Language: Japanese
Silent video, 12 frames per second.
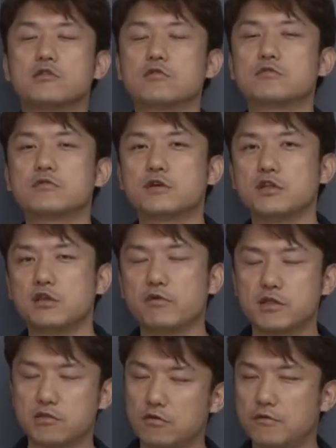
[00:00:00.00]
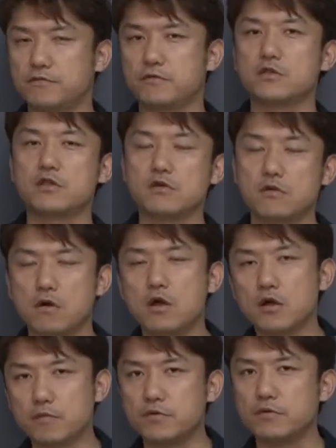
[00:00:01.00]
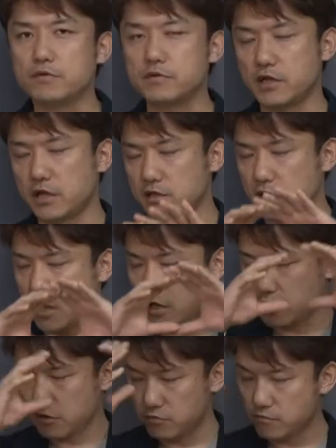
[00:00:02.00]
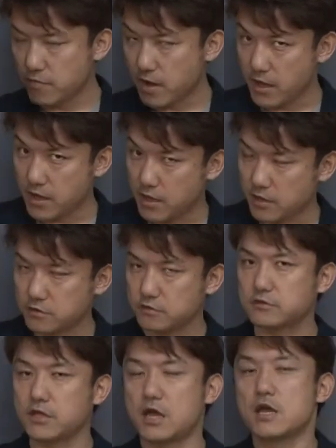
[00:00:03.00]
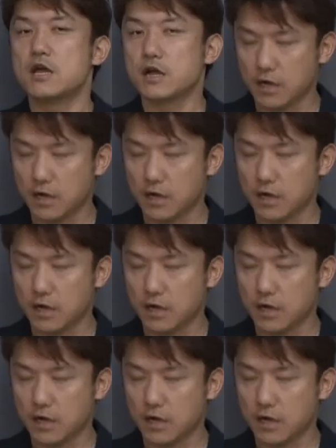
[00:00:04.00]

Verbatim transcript: その時にはその副詞を文全体にうまくね